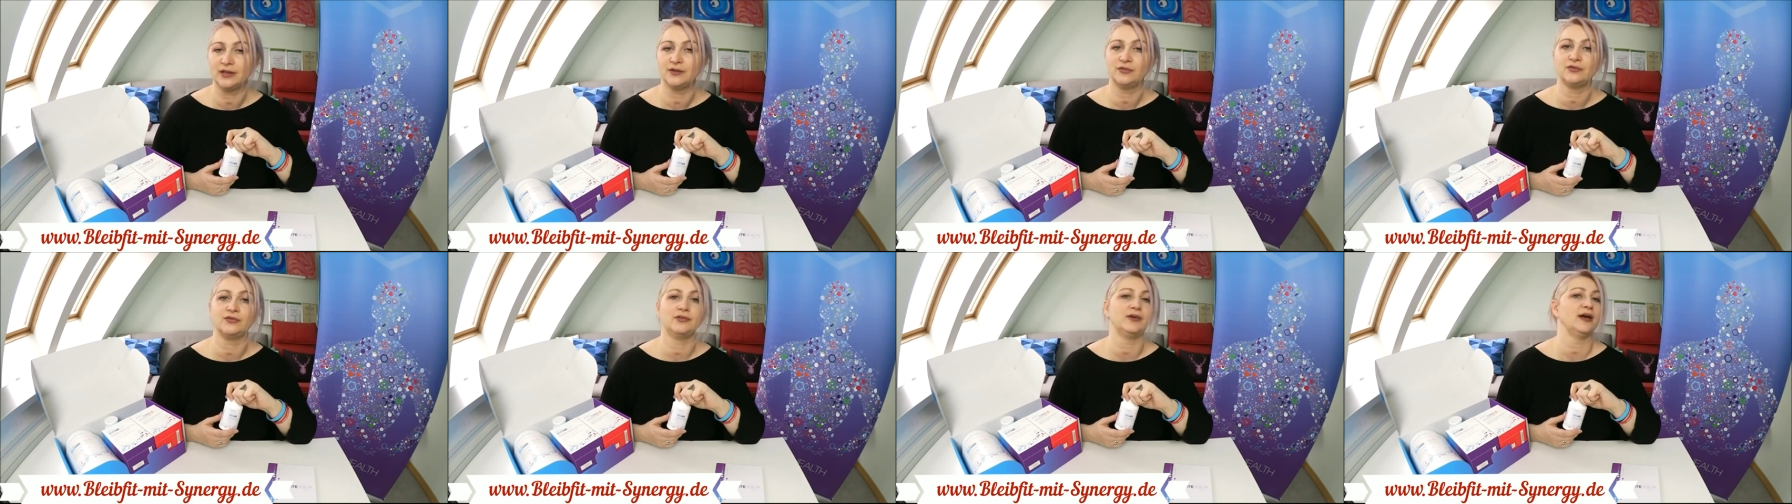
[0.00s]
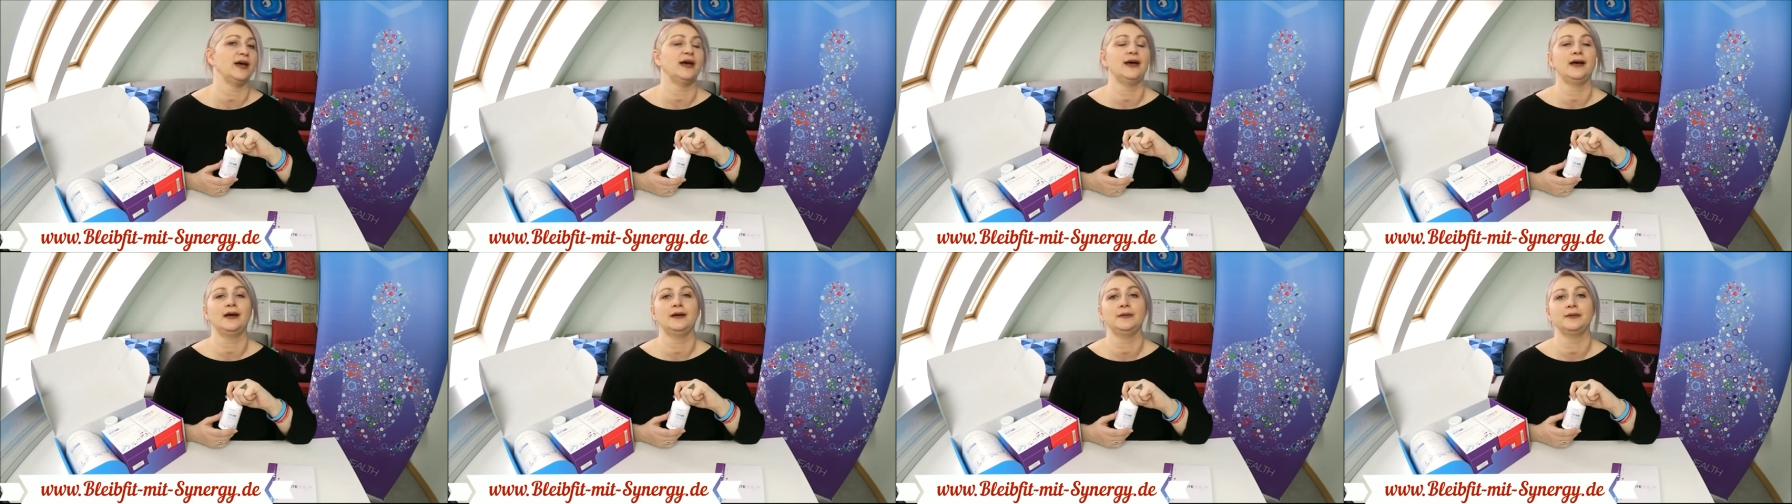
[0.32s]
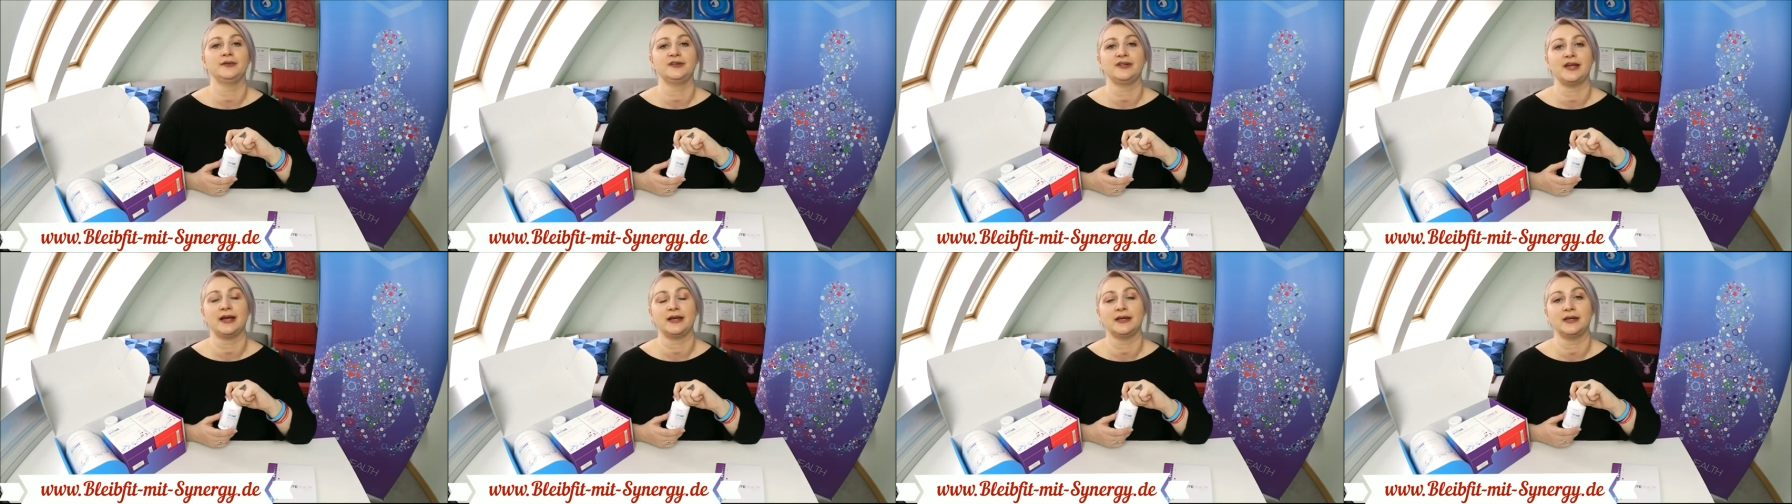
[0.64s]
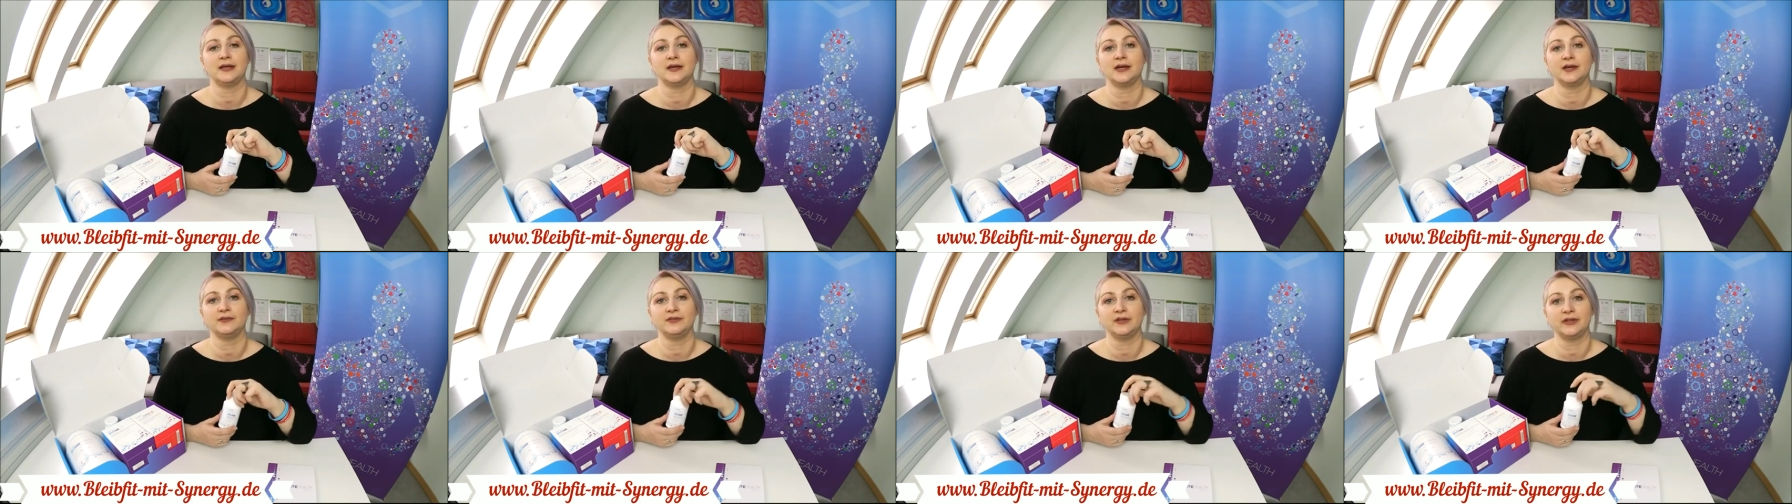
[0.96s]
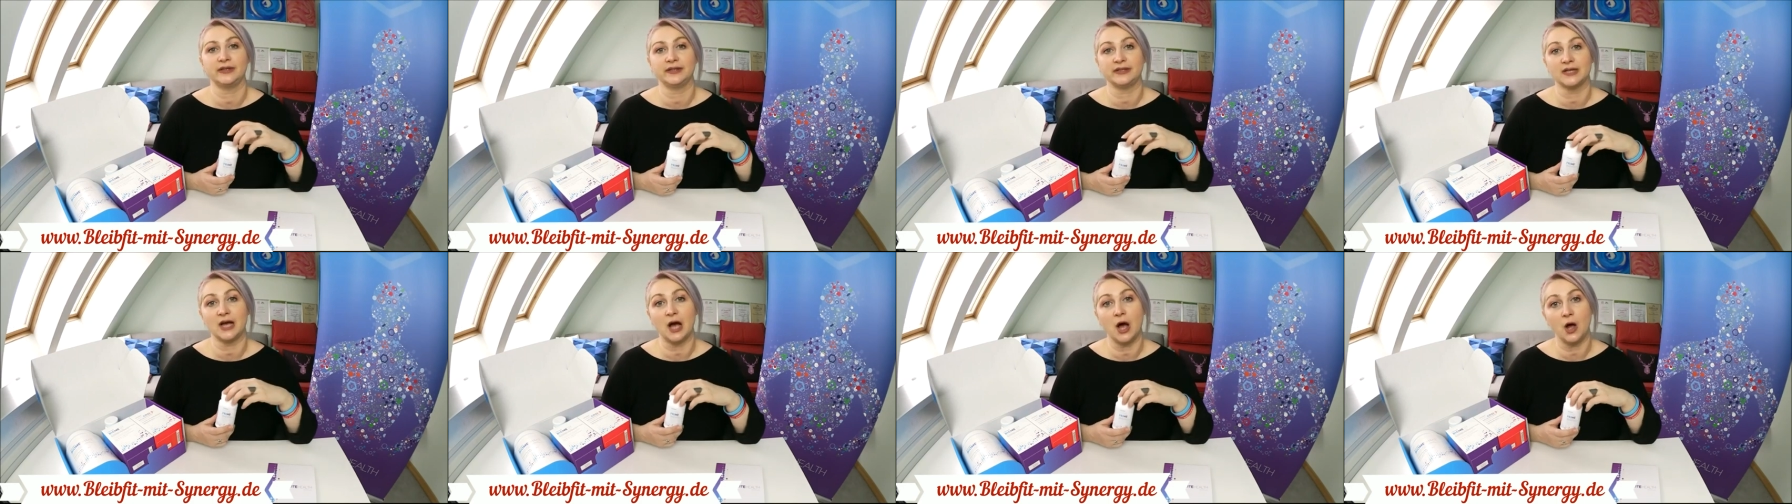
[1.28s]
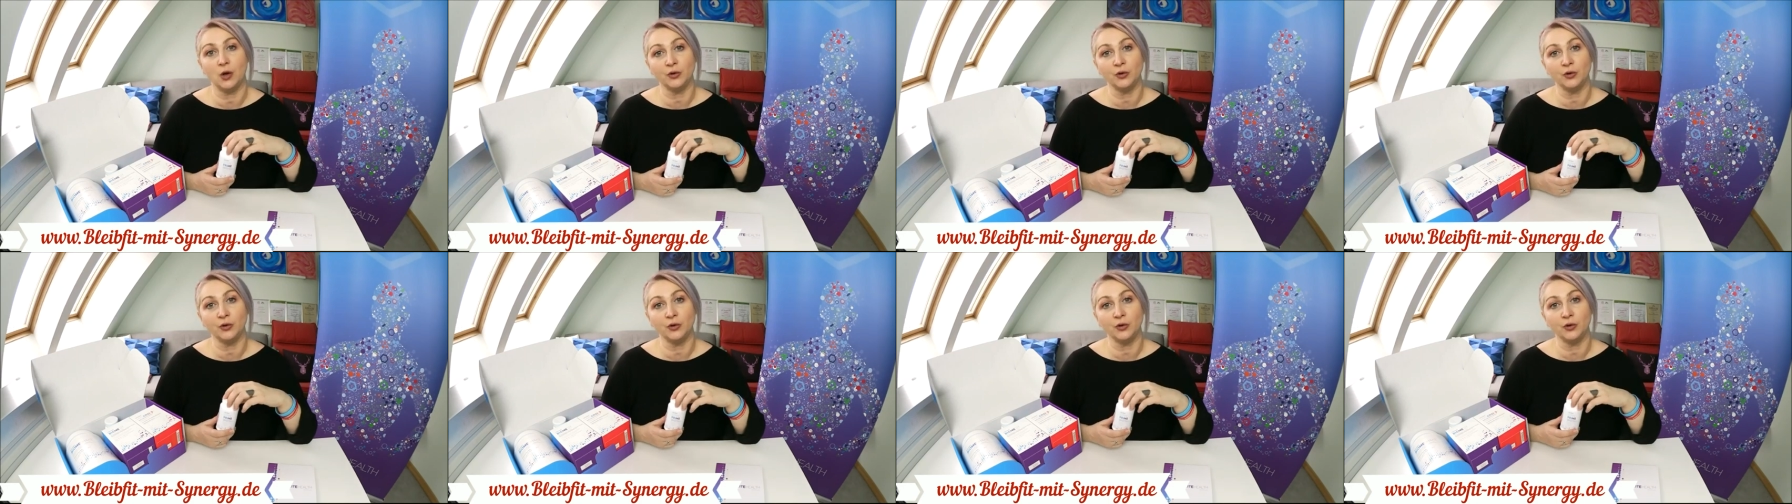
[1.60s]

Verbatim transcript: Ich äh, sage hier wirklich